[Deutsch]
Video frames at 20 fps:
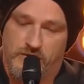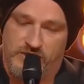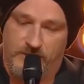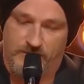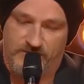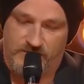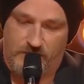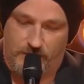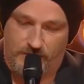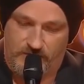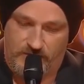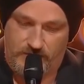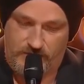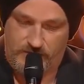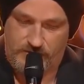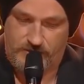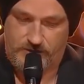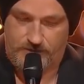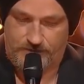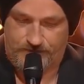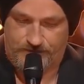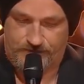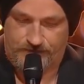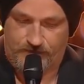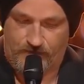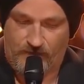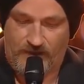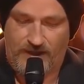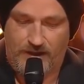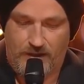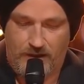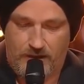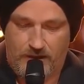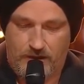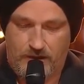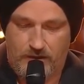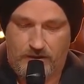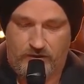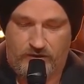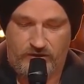Chips am Tisch.
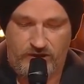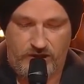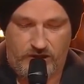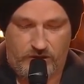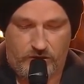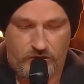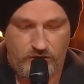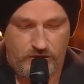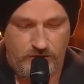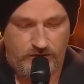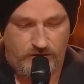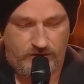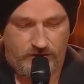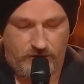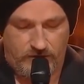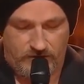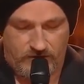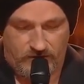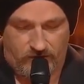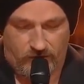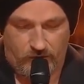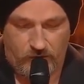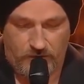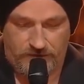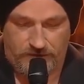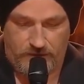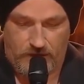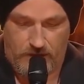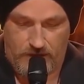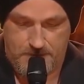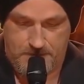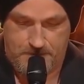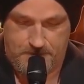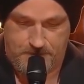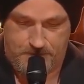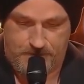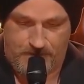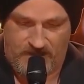Sie kuschelte sich auf das Sofa.